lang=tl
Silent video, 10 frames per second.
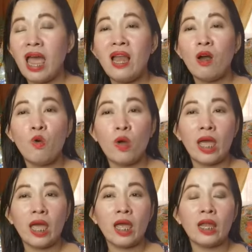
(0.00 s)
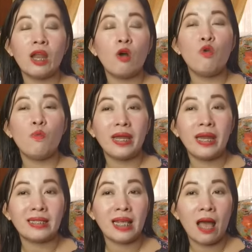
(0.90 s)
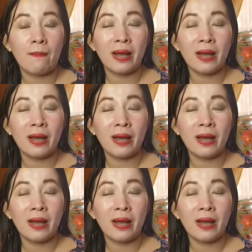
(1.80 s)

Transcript: dahil ako eh naumay na sa